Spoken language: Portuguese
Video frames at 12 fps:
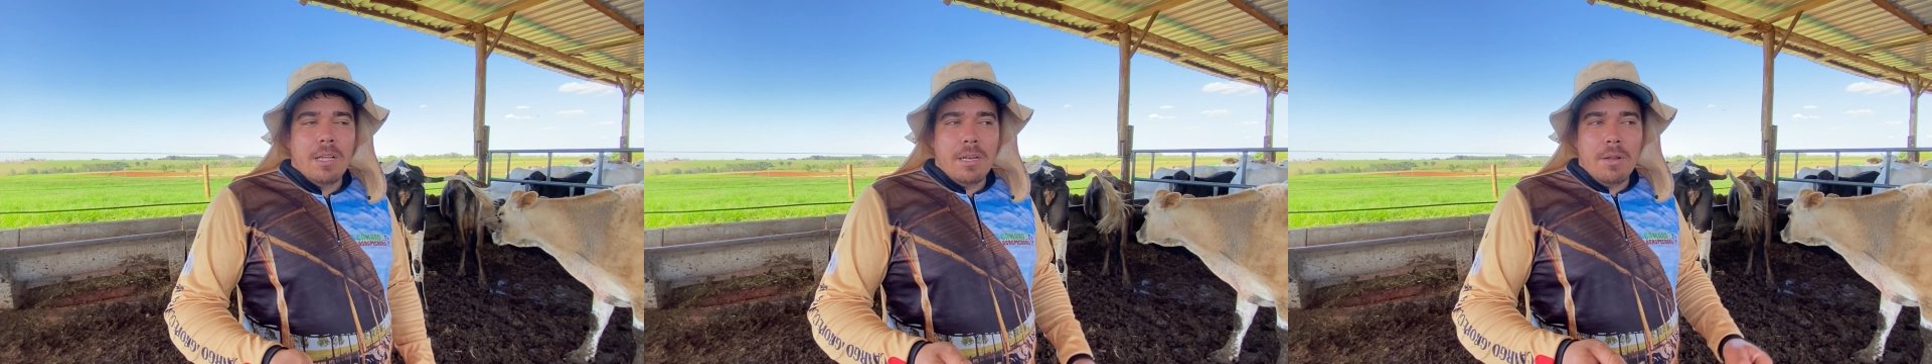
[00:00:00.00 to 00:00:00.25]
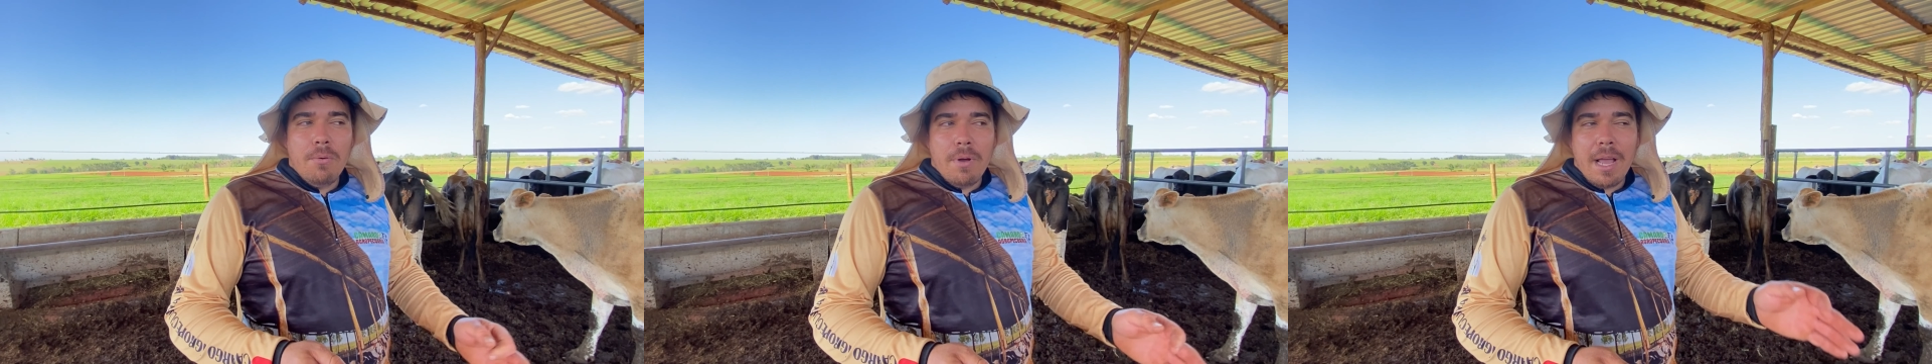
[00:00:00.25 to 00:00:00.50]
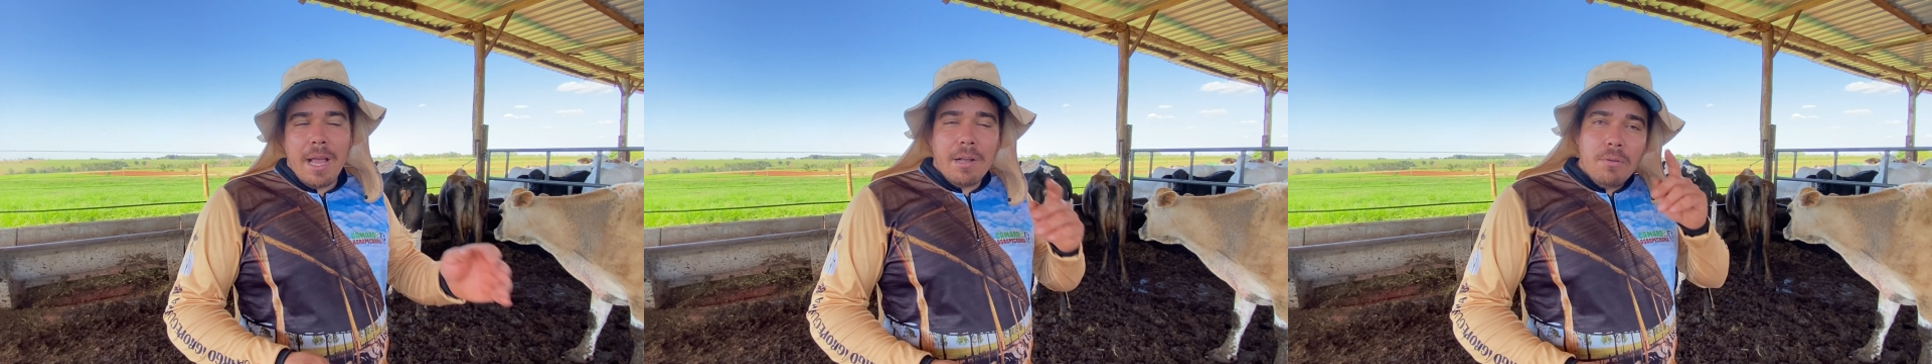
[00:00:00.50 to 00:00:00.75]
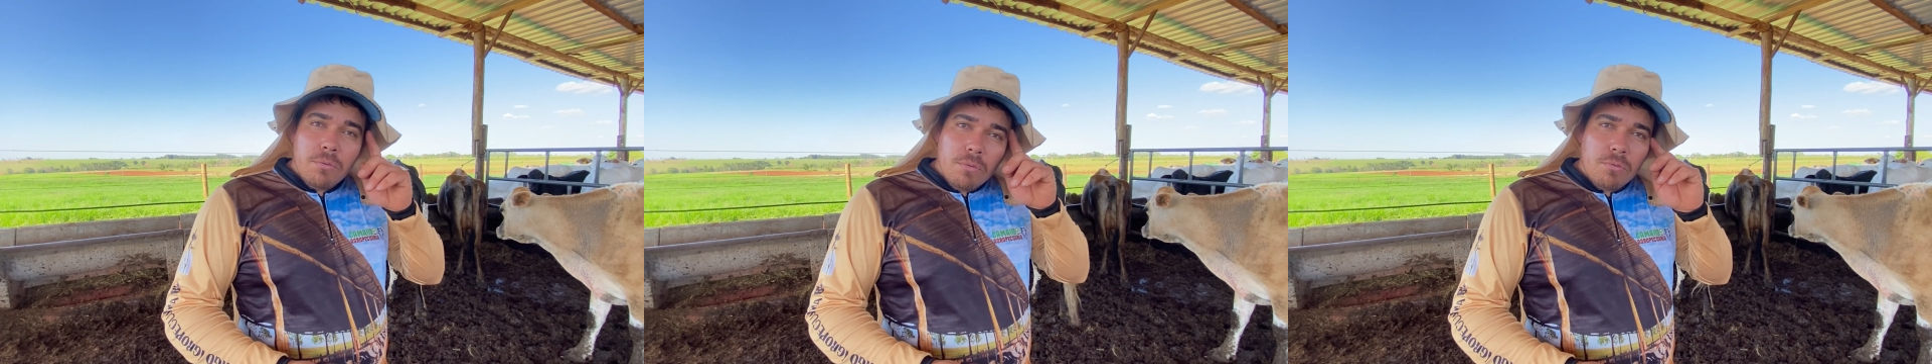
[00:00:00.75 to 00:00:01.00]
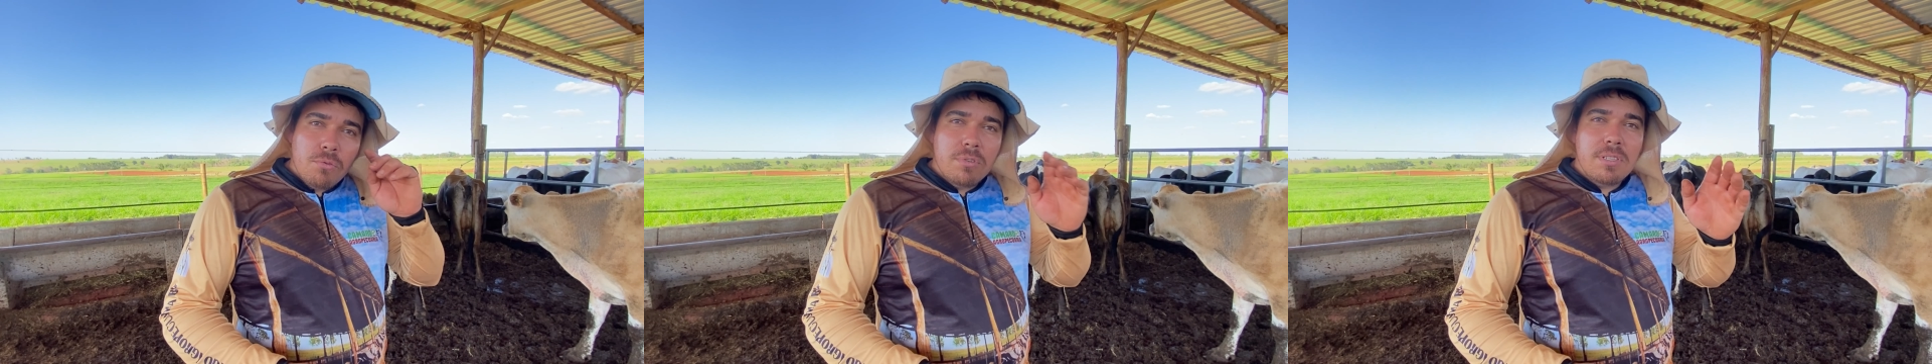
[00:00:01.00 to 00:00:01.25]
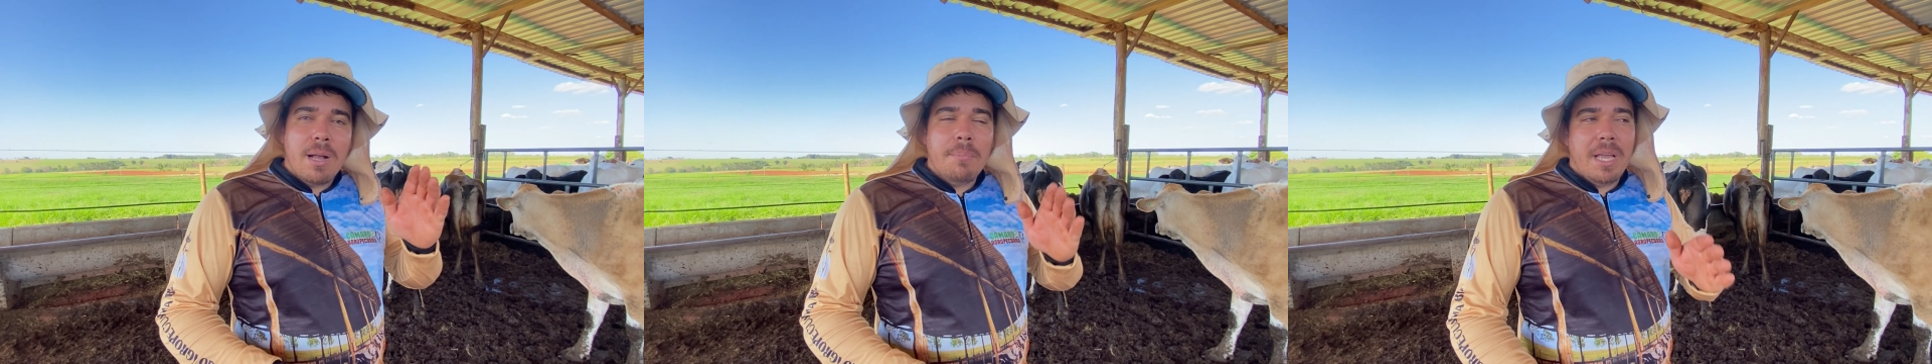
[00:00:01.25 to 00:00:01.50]
Não é
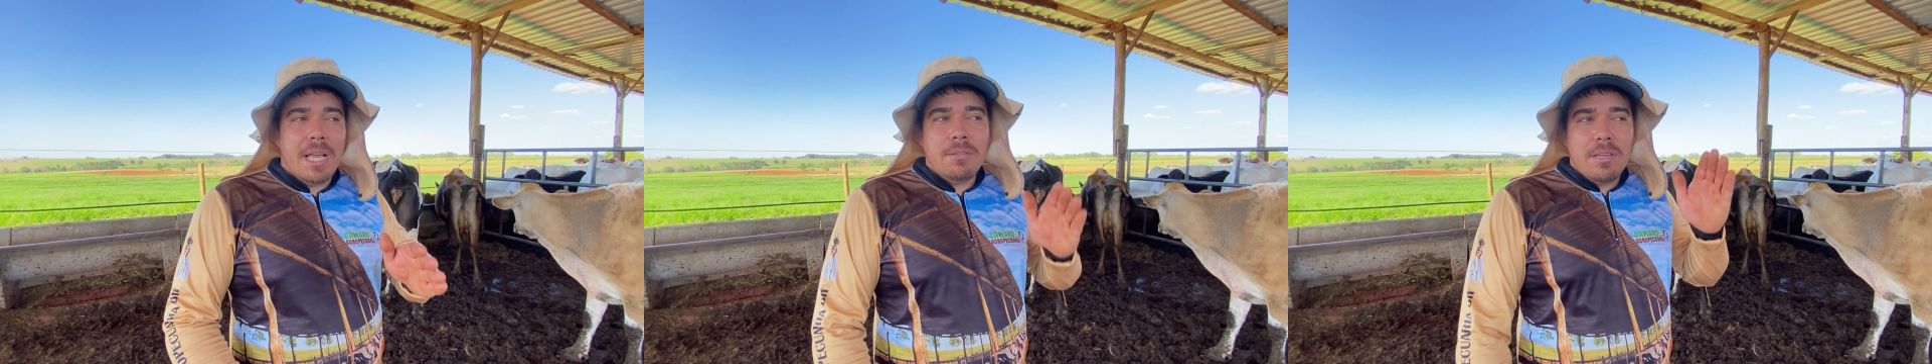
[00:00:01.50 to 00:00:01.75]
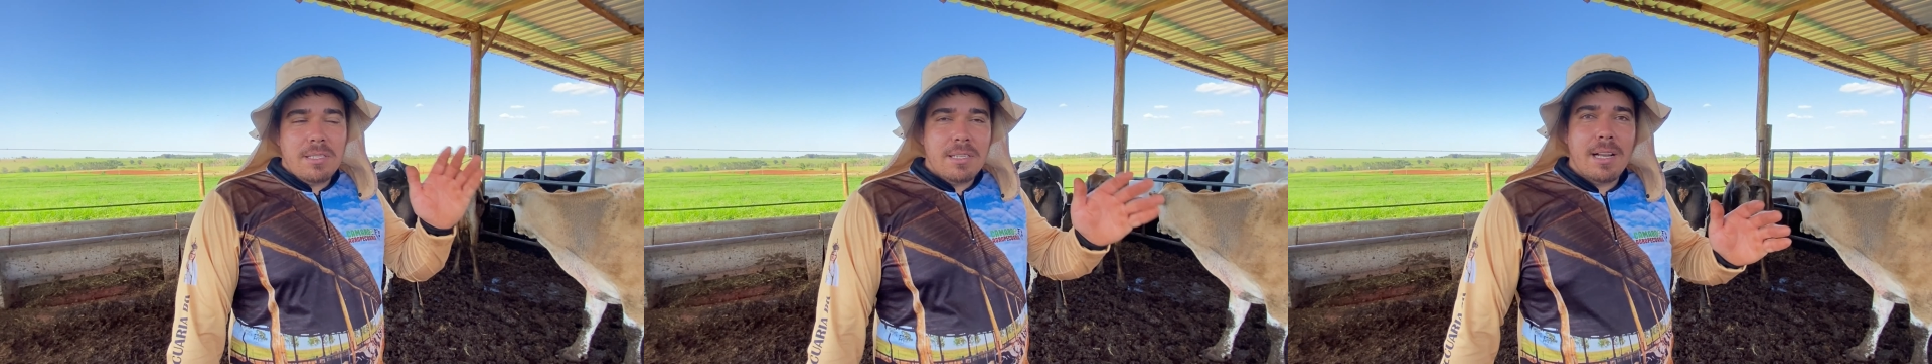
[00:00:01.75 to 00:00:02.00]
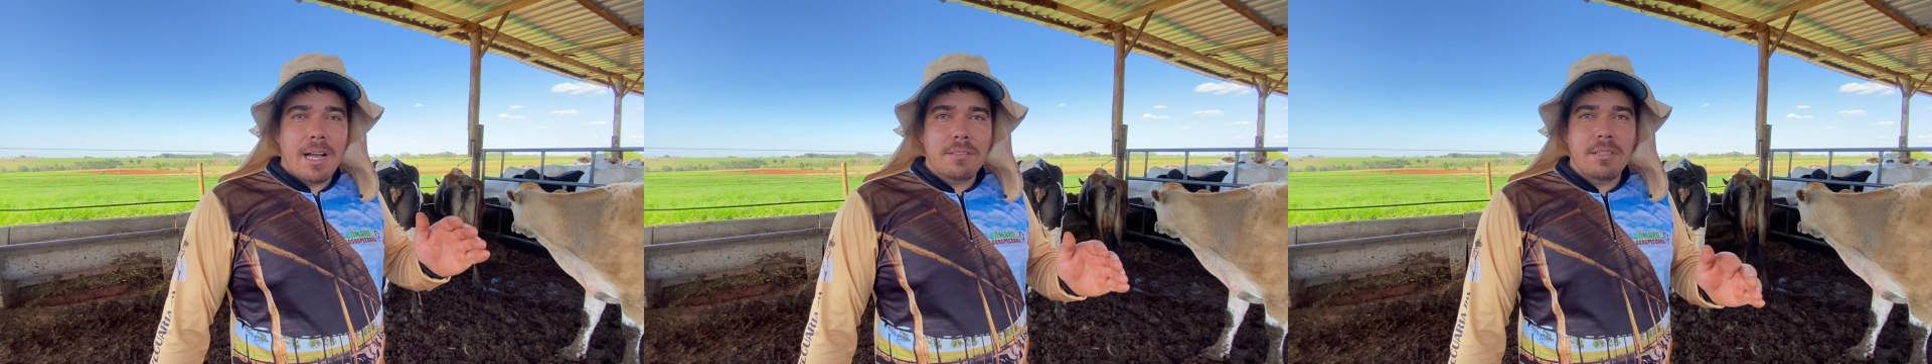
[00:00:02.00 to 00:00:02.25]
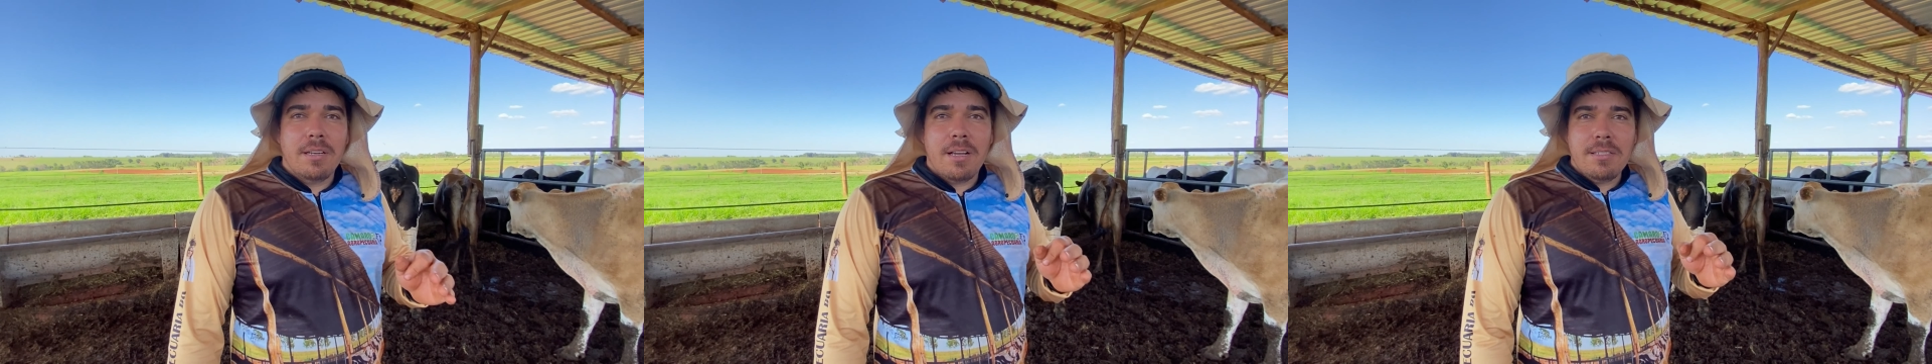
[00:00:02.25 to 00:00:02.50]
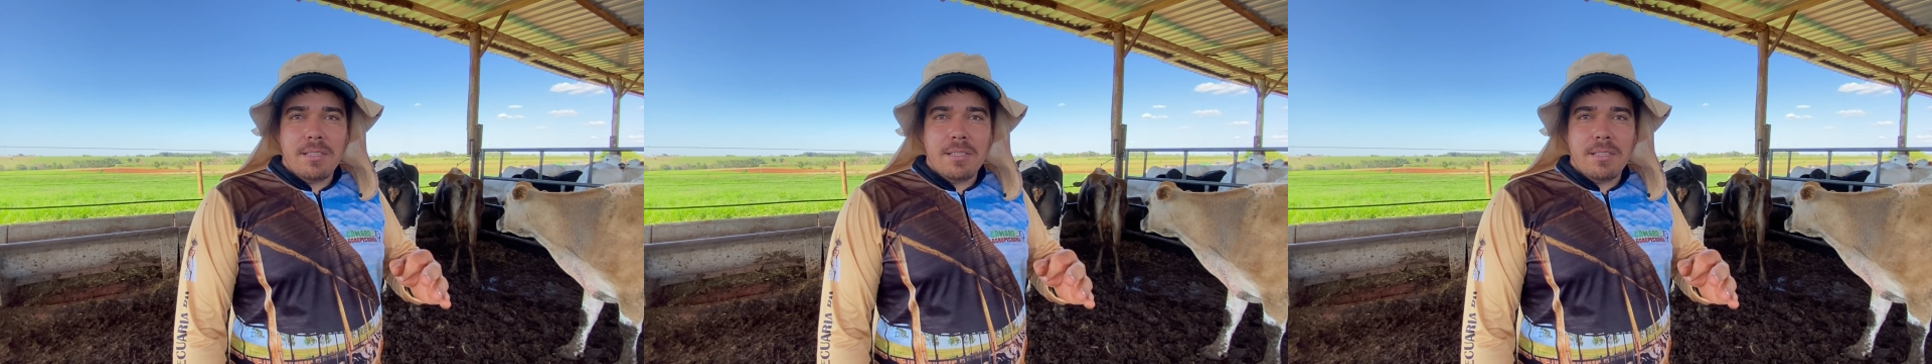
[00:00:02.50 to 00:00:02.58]
cruzamento esse gado que nós